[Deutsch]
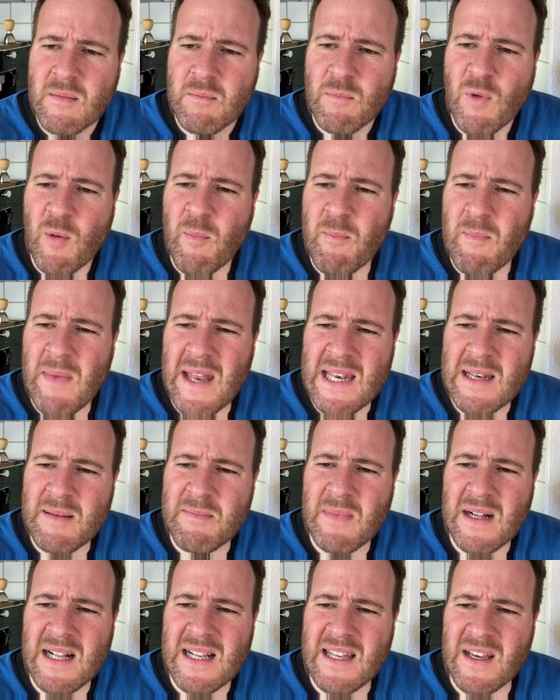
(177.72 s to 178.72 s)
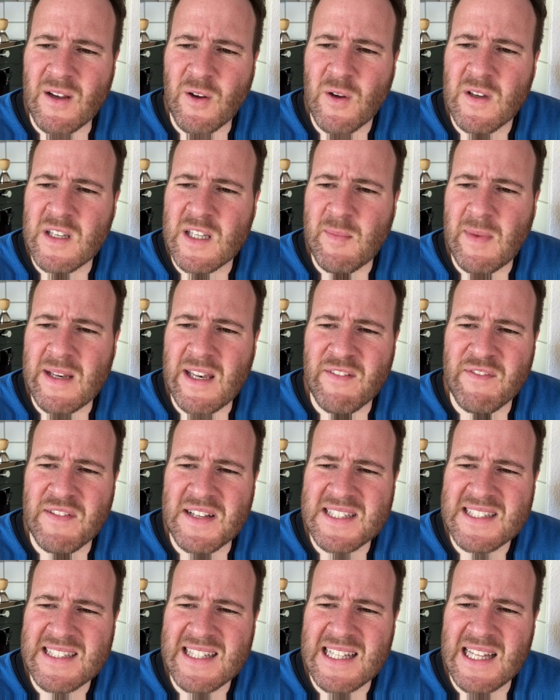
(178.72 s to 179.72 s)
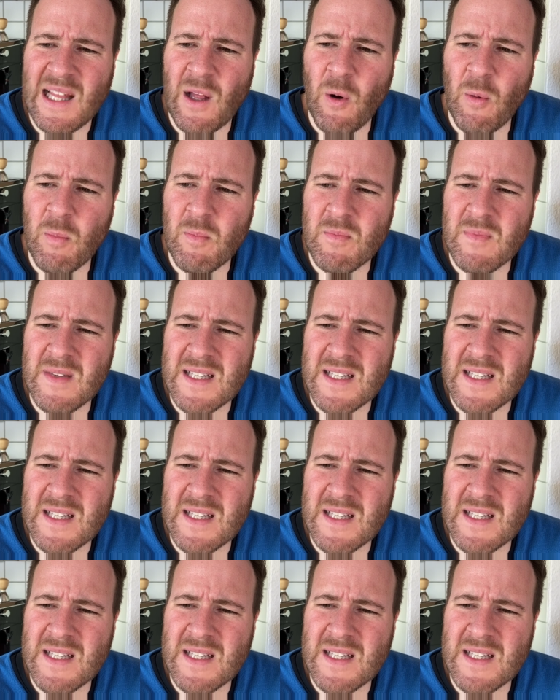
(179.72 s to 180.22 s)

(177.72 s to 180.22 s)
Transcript: Moment mal, da könnte man ja fast glauben,